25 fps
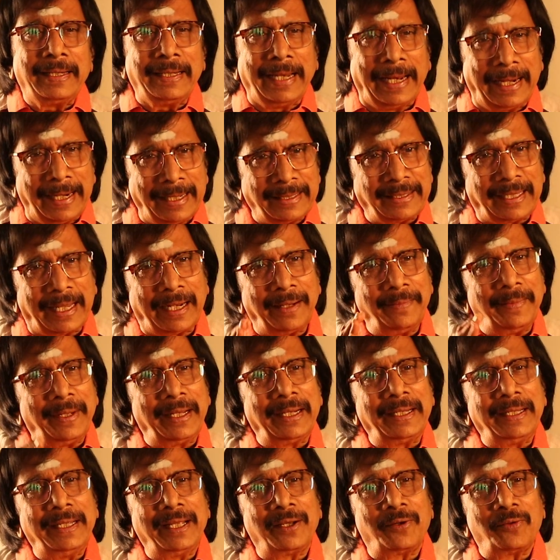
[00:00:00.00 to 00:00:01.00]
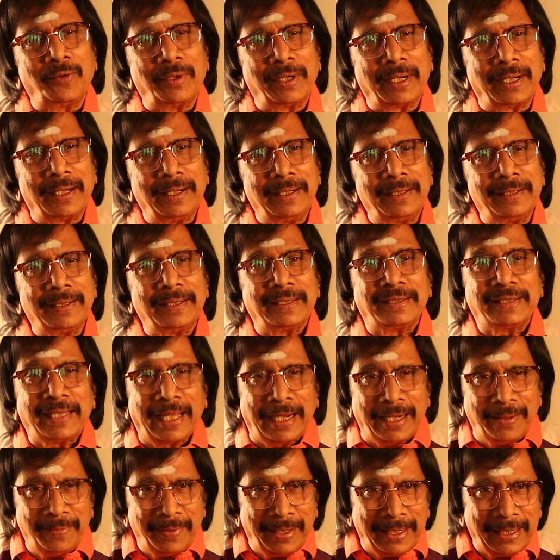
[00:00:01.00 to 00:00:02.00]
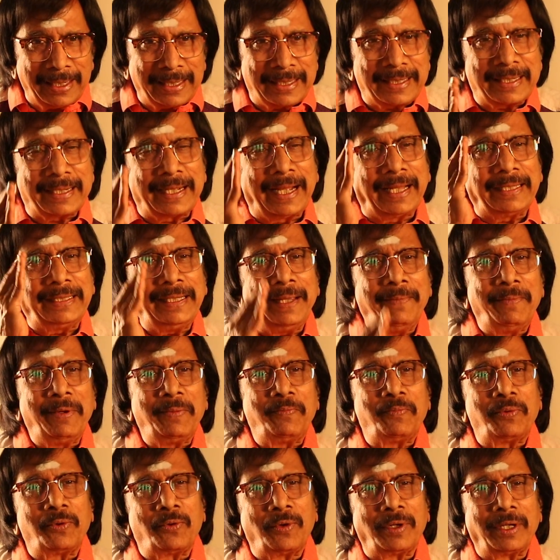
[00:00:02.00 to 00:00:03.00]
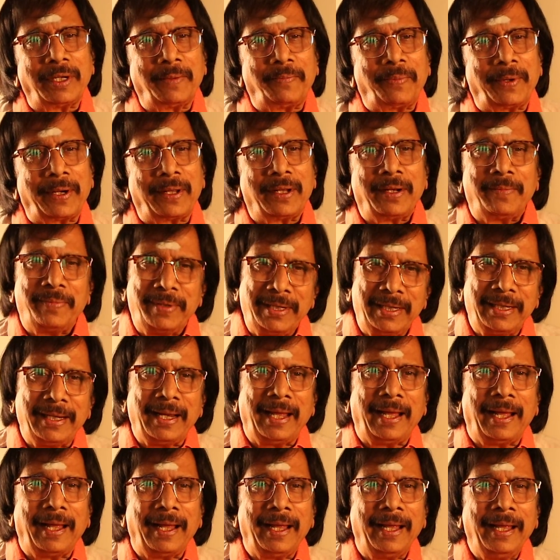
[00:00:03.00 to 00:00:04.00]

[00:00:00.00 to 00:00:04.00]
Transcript: நல்ல தரமான இயக்குநர்கள் தரமான கதை அமைப்பு கொண்ட படம் அப்படின்னா